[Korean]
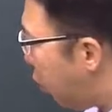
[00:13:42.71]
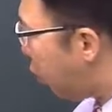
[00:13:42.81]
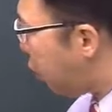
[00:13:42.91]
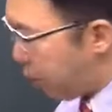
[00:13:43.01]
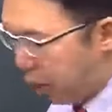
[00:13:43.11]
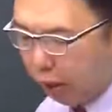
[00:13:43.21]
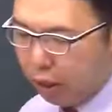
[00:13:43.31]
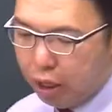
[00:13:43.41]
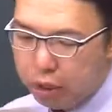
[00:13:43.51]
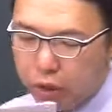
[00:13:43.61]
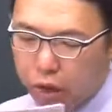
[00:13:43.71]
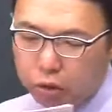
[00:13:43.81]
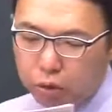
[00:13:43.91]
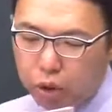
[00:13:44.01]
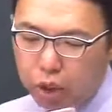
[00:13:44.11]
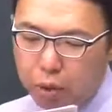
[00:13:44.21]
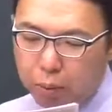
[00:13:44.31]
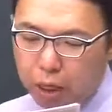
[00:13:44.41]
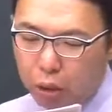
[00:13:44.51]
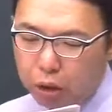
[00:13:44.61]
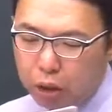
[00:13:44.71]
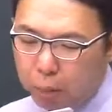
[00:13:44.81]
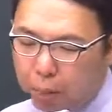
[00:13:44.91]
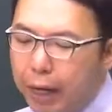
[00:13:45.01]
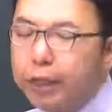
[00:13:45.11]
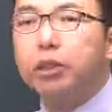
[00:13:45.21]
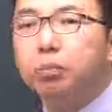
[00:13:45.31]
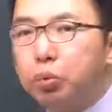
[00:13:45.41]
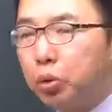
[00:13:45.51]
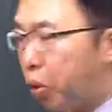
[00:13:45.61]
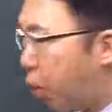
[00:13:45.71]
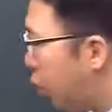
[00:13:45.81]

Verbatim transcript: 그 다음에 역률이 얼마라고 했냐? 80%예요.